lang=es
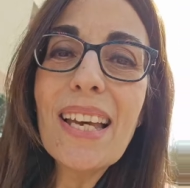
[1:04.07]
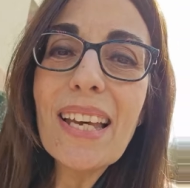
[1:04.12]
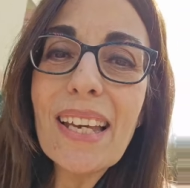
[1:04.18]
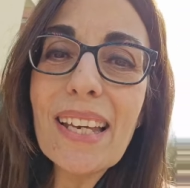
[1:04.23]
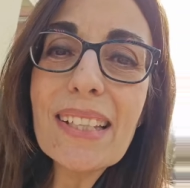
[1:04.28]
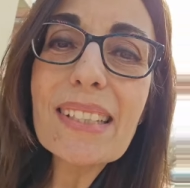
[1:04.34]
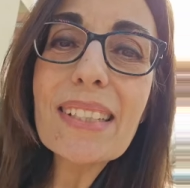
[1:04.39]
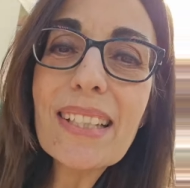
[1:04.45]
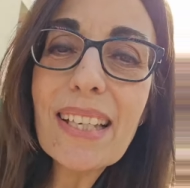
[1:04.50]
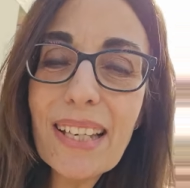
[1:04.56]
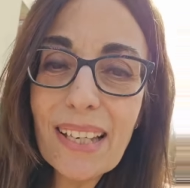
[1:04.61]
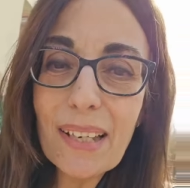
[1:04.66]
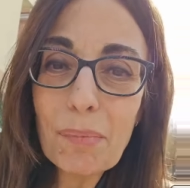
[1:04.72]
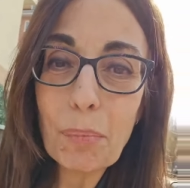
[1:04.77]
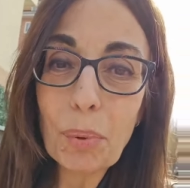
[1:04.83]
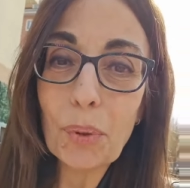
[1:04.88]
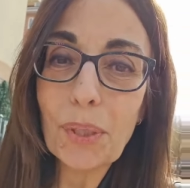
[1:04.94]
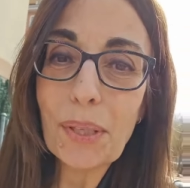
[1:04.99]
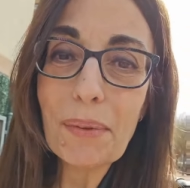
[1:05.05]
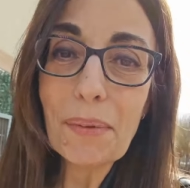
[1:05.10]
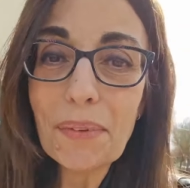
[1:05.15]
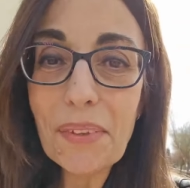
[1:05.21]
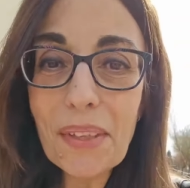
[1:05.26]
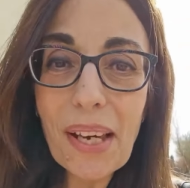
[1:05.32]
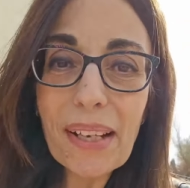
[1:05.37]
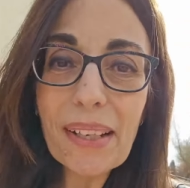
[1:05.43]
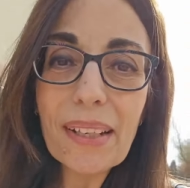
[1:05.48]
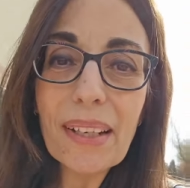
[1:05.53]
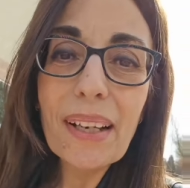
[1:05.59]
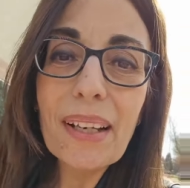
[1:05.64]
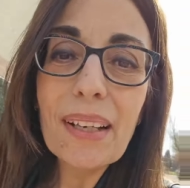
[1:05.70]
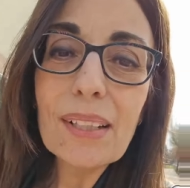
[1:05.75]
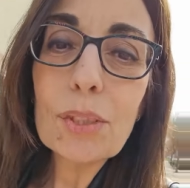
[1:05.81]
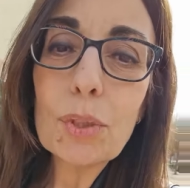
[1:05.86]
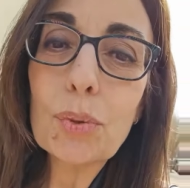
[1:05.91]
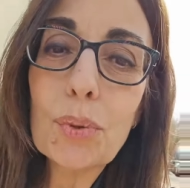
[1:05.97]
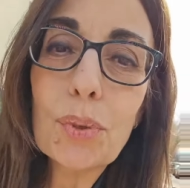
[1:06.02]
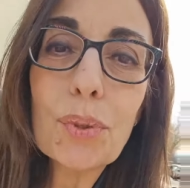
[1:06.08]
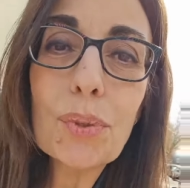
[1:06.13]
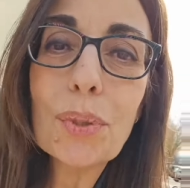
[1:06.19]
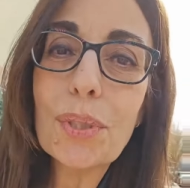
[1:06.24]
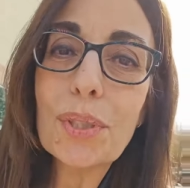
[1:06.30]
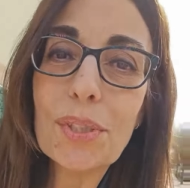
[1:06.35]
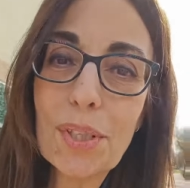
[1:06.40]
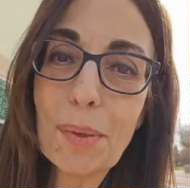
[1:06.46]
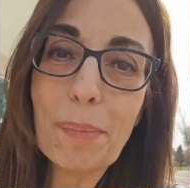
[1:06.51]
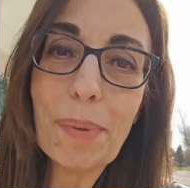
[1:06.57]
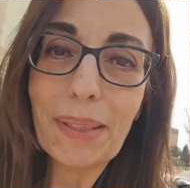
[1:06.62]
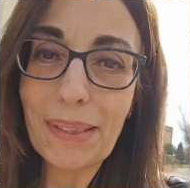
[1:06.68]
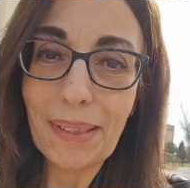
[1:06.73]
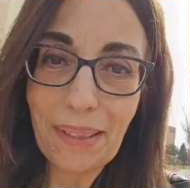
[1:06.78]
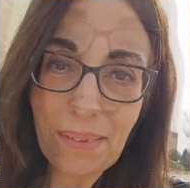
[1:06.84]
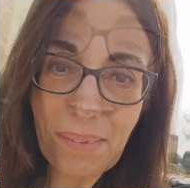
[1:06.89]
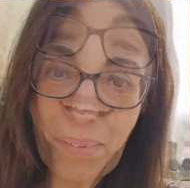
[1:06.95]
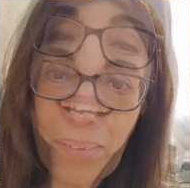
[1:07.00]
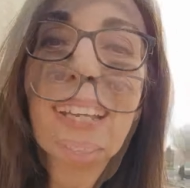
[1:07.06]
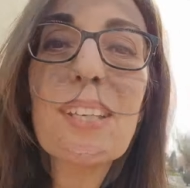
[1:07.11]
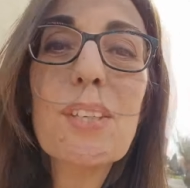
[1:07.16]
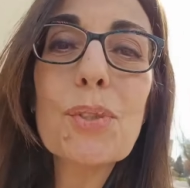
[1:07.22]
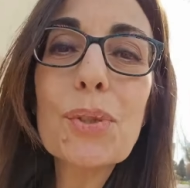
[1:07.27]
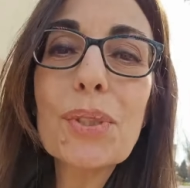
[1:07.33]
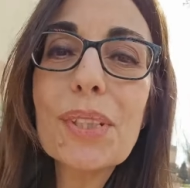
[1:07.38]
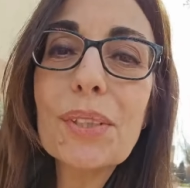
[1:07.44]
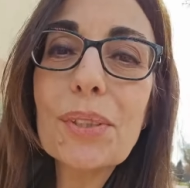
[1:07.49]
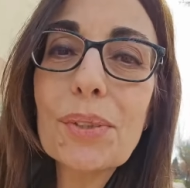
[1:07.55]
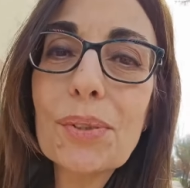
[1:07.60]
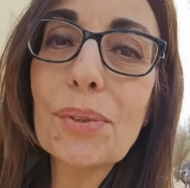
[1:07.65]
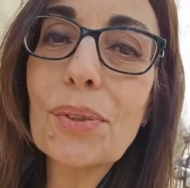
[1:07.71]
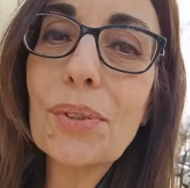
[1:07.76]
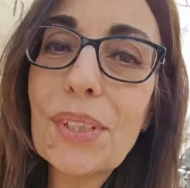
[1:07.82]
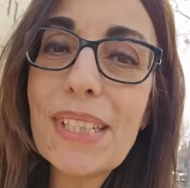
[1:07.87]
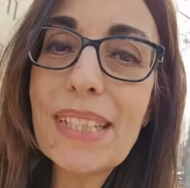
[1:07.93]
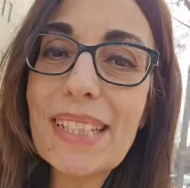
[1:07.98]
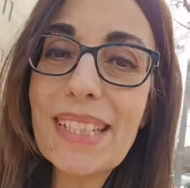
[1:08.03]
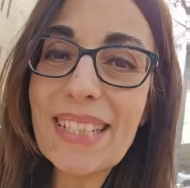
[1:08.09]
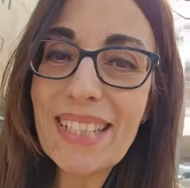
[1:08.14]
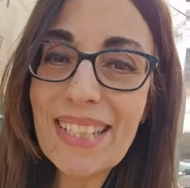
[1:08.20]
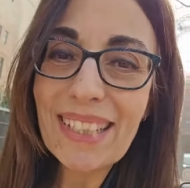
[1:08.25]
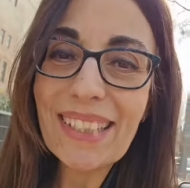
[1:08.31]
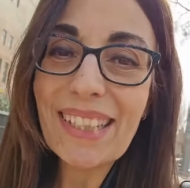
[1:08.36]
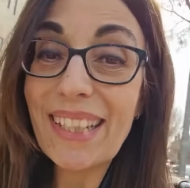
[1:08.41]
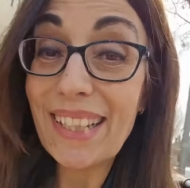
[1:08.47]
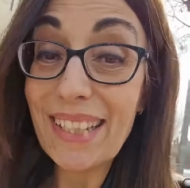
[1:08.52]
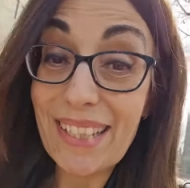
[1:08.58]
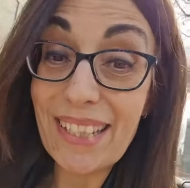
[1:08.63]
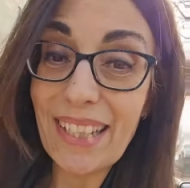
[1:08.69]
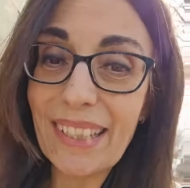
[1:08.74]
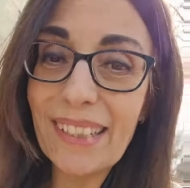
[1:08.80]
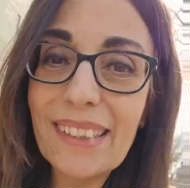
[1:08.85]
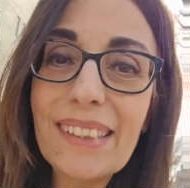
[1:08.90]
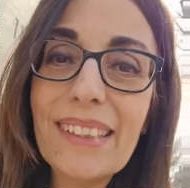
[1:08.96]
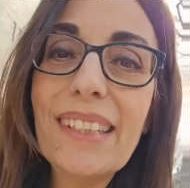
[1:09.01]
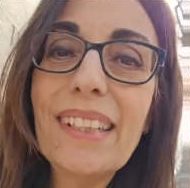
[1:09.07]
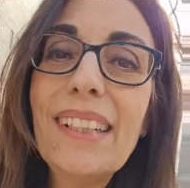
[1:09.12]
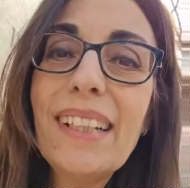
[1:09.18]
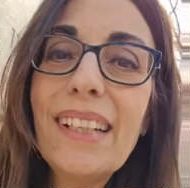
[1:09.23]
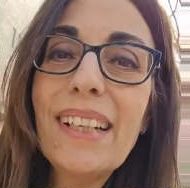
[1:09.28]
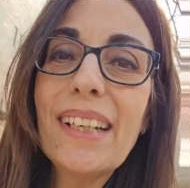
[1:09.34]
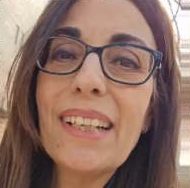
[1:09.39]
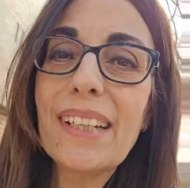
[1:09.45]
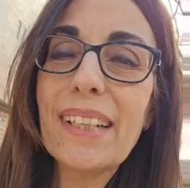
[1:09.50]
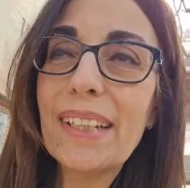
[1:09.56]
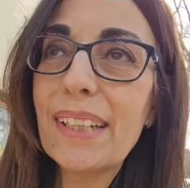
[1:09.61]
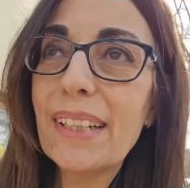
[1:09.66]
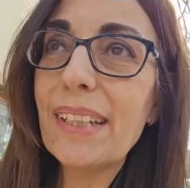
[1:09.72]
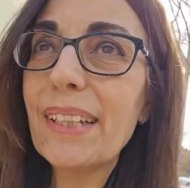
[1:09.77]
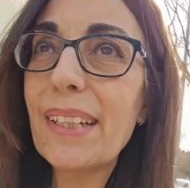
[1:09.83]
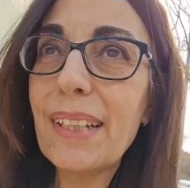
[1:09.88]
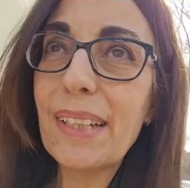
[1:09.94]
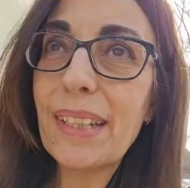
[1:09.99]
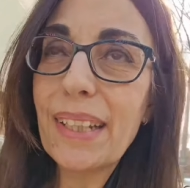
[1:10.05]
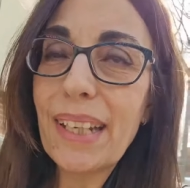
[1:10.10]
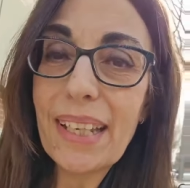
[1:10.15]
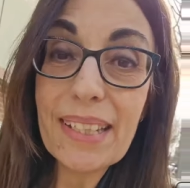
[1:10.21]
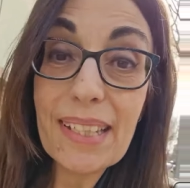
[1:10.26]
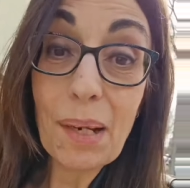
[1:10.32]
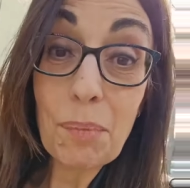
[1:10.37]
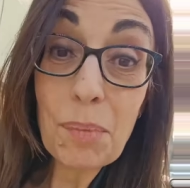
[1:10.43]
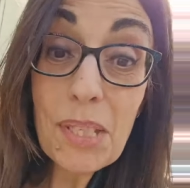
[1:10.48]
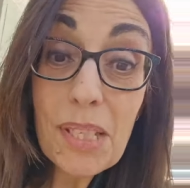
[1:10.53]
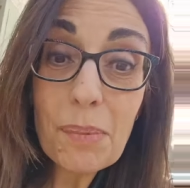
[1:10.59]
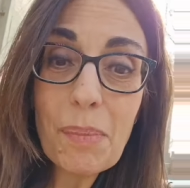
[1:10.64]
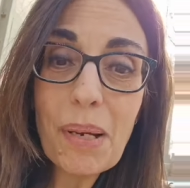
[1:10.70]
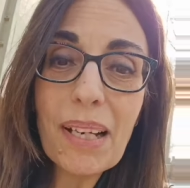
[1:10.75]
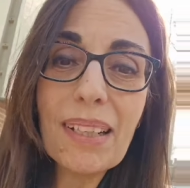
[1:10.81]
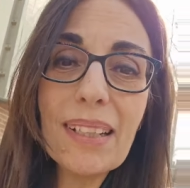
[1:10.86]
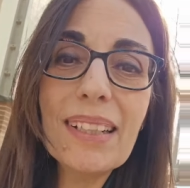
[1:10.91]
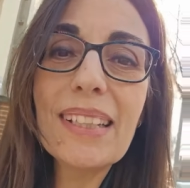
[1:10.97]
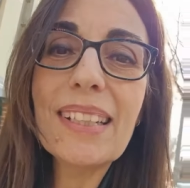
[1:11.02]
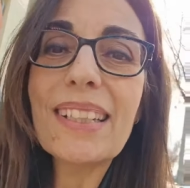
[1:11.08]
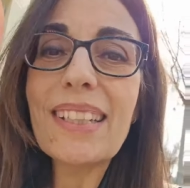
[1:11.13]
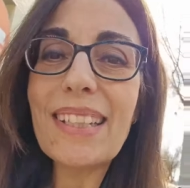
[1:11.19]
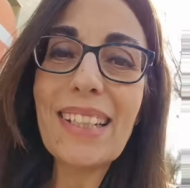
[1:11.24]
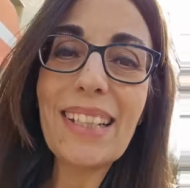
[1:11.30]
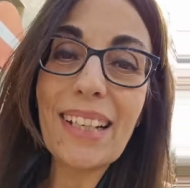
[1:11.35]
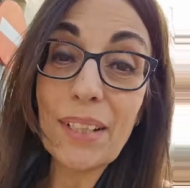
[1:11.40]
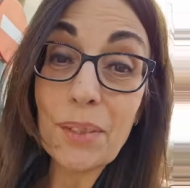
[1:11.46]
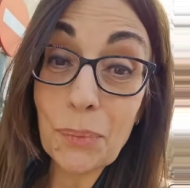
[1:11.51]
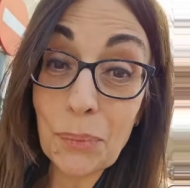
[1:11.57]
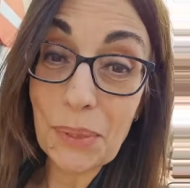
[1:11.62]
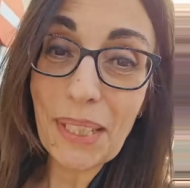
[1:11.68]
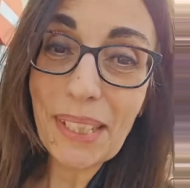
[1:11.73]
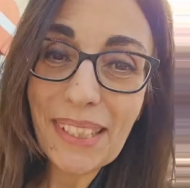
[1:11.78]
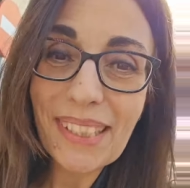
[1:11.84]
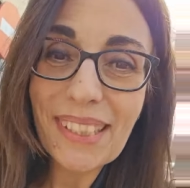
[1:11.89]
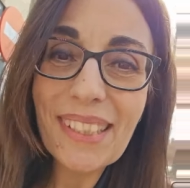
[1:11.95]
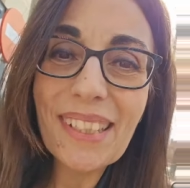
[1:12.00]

es potenciar sus núcleos de pertenencia, aquellos sitios donde se siente ella, eh, ella misma y le nutre.